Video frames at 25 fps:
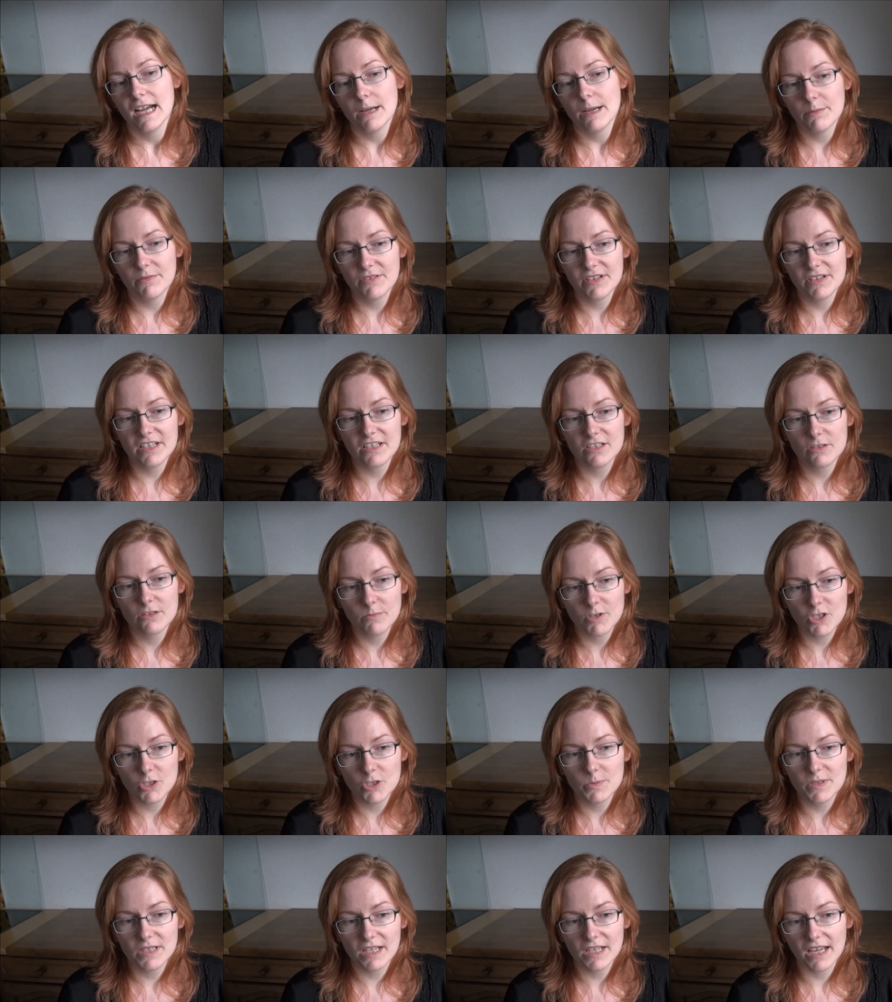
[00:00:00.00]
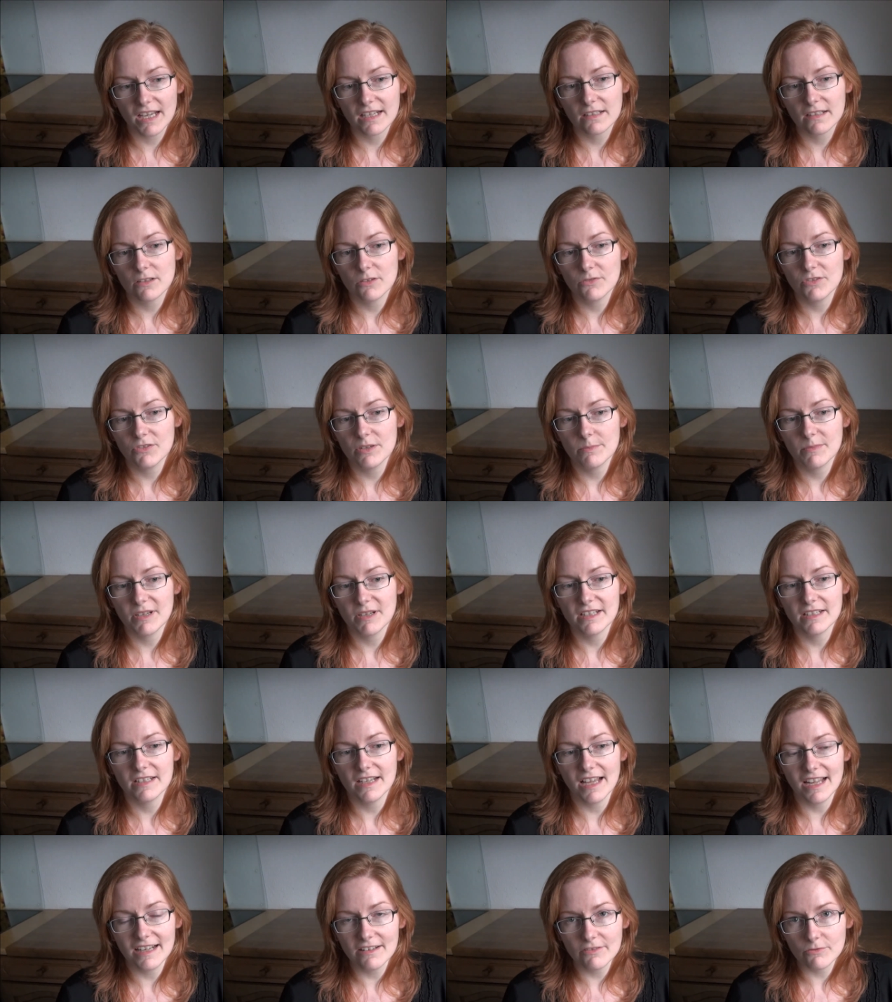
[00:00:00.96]
Aber wenn ich zum Beispiel direkt auf
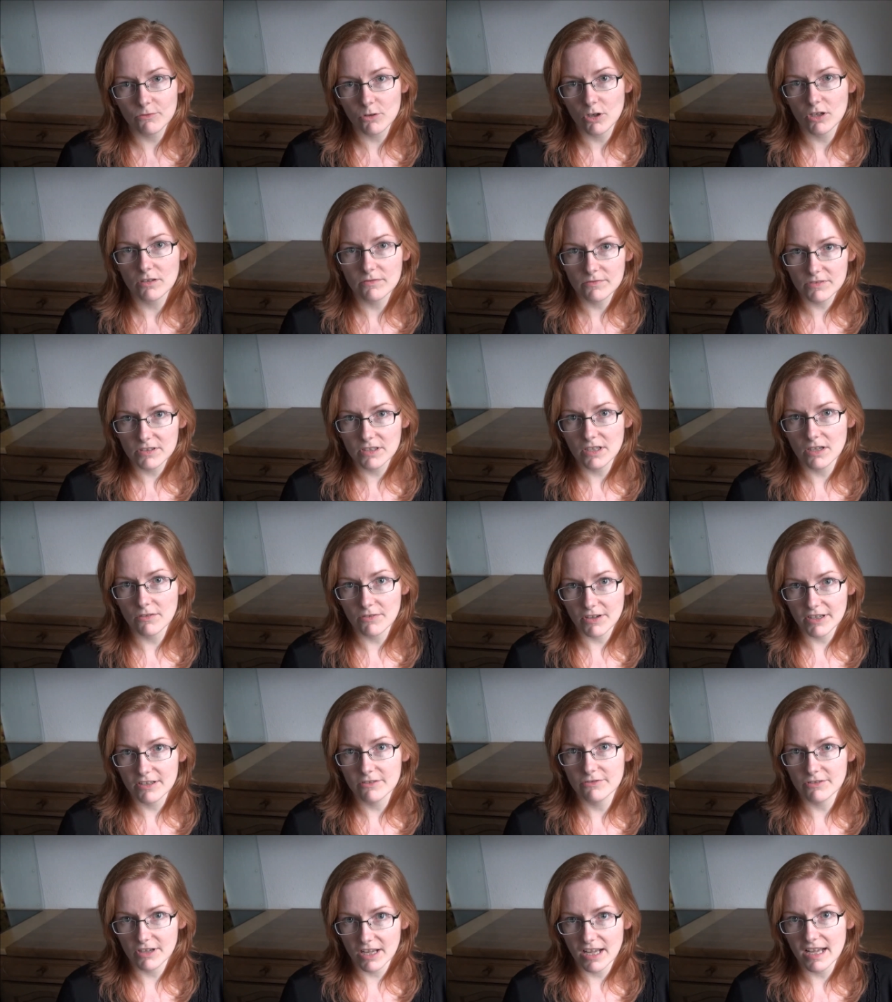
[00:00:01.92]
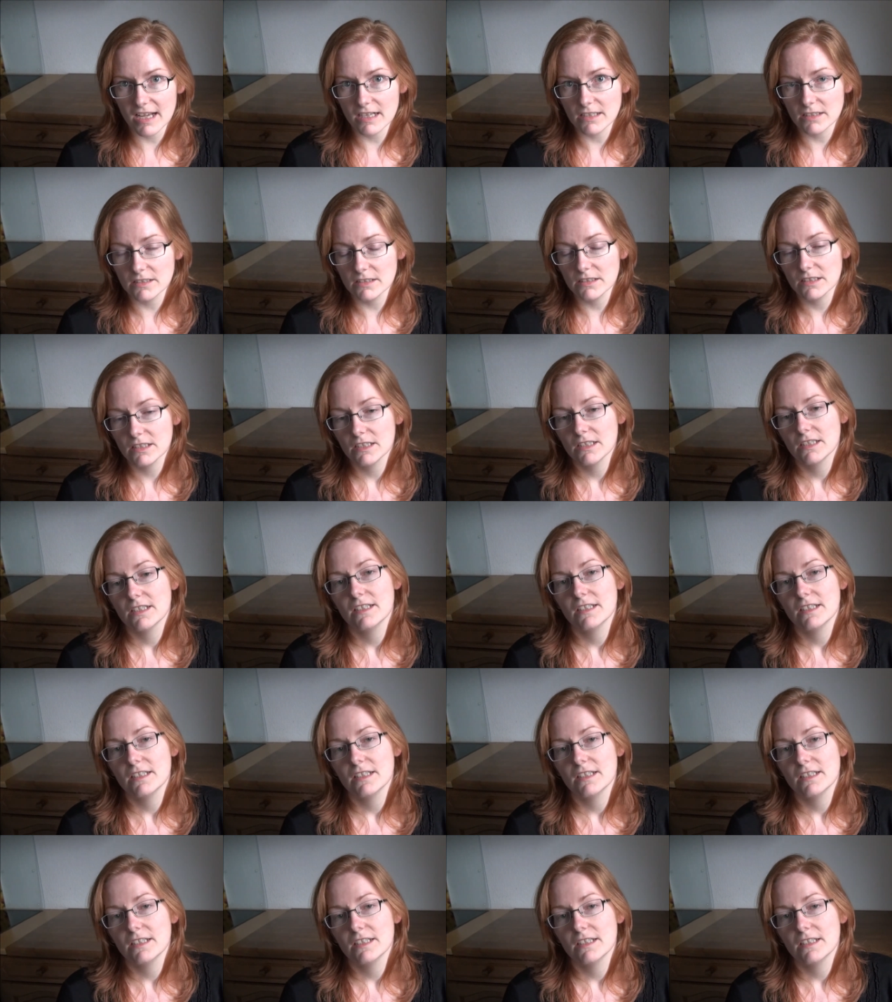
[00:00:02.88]
jemanden antworten will, auf eine Frage,